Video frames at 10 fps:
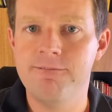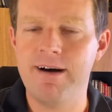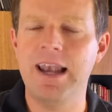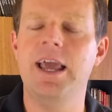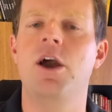
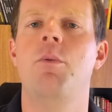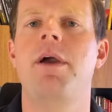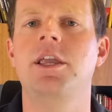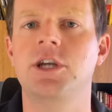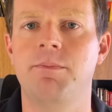Vale
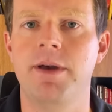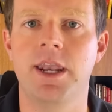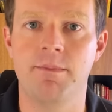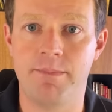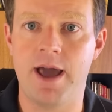realmente a
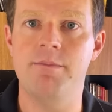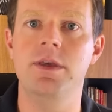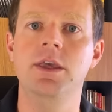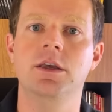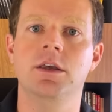pena para
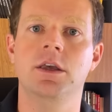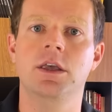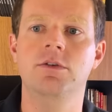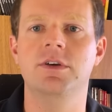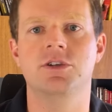mim
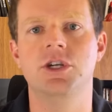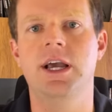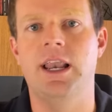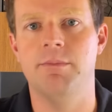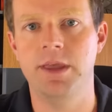investir em
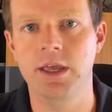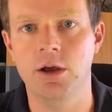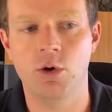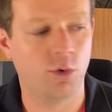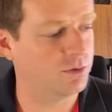Clabin,
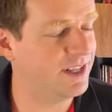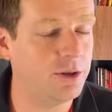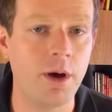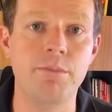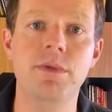
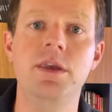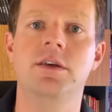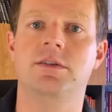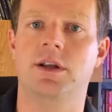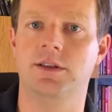considerando a minha
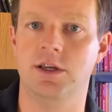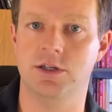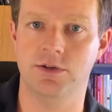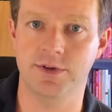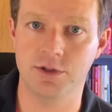
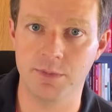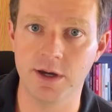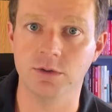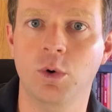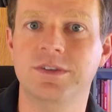estratégia de
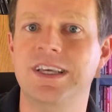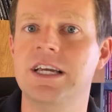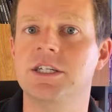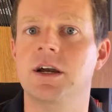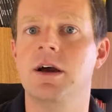investimento, ou
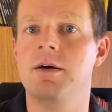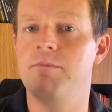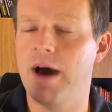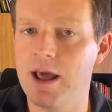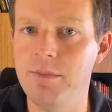seja,
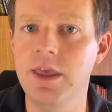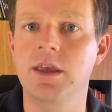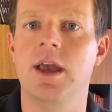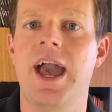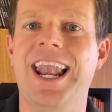para
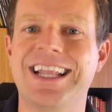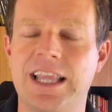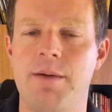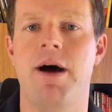mim, ela tá